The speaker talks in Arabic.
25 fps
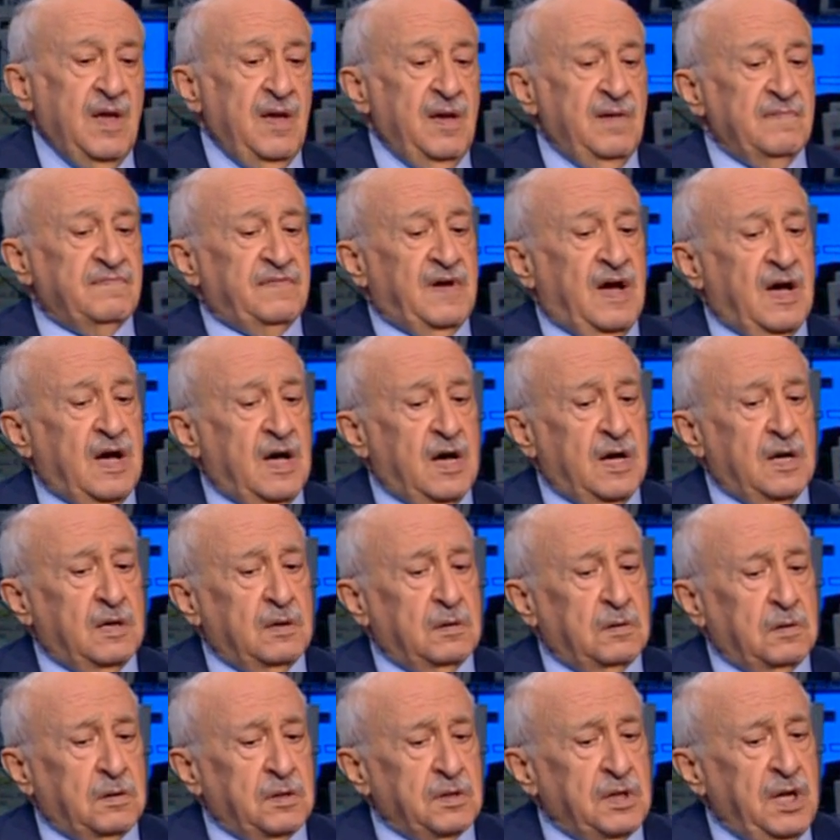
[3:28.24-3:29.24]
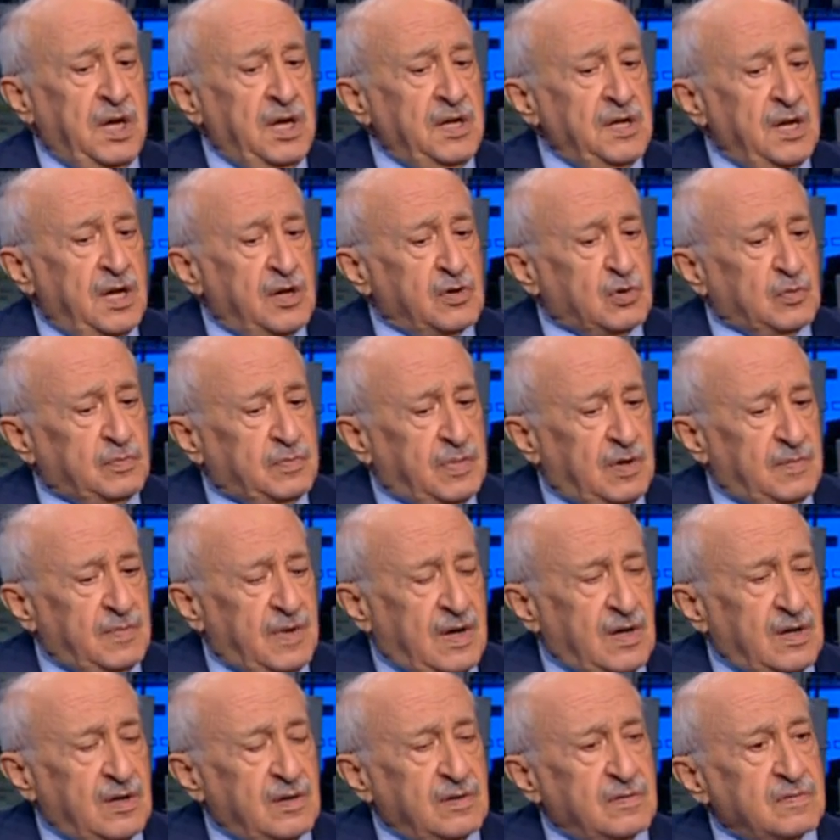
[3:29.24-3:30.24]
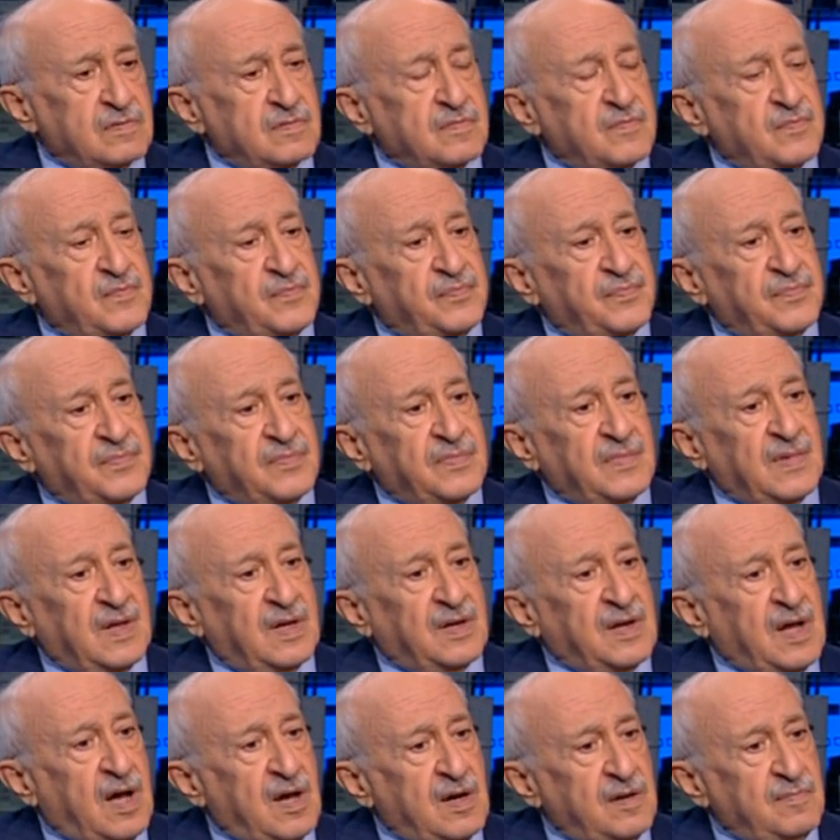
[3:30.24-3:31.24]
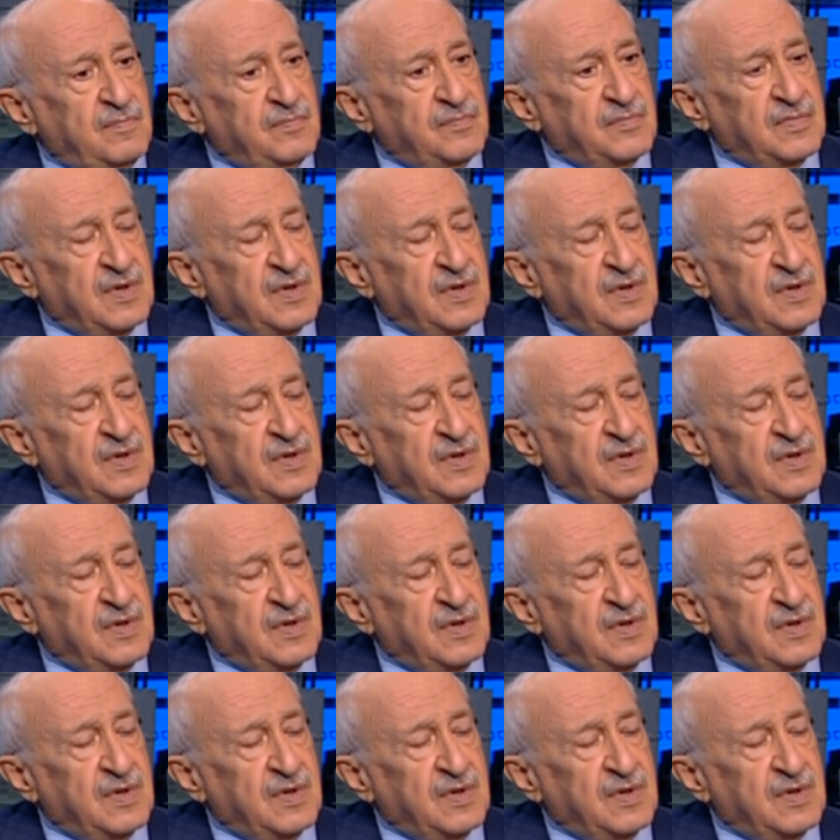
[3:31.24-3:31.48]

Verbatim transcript: فنحن ربما فاكس بيكو جديد نعم. قيل